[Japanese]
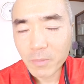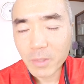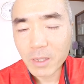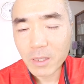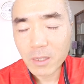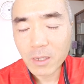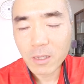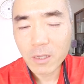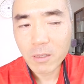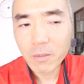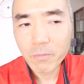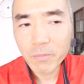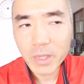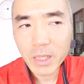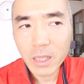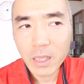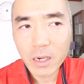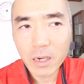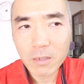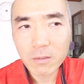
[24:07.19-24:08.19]
ぱりあれ
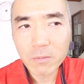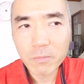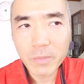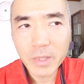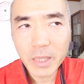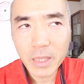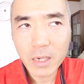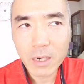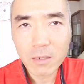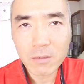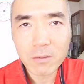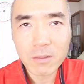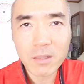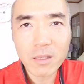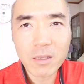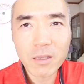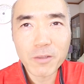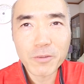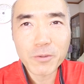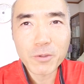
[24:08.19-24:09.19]
ミネラルミネラルっ
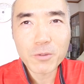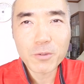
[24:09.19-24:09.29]
て結